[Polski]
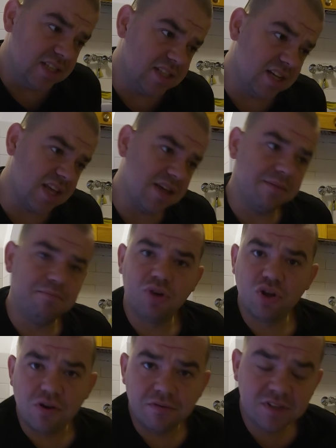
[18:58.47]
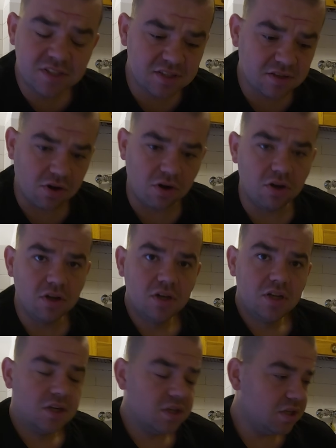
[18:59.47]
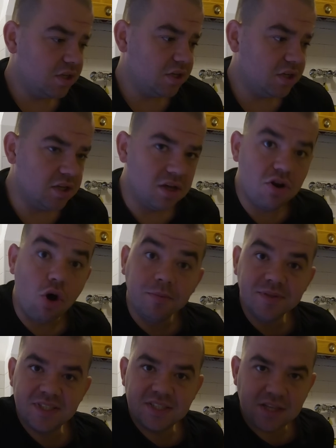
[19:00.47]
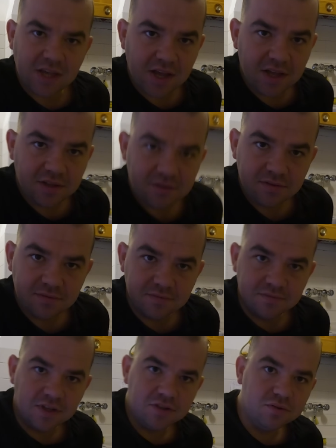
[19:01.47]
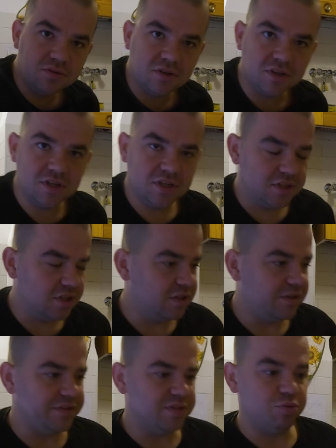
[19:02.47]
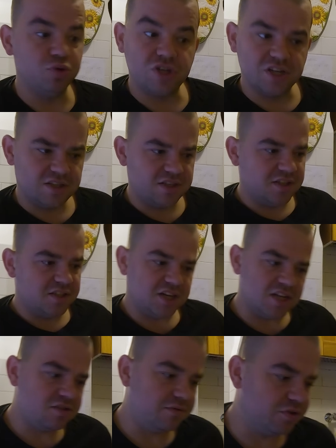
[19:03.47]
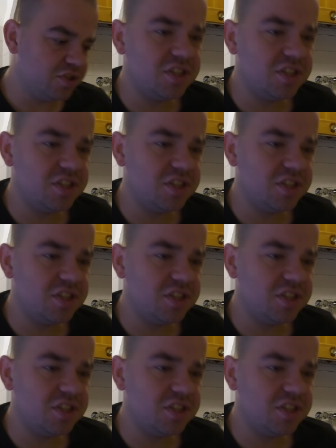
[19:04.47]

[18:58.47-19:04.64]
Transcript: Jest takie blokowisko, E, romskie według e, współczesnych czasów,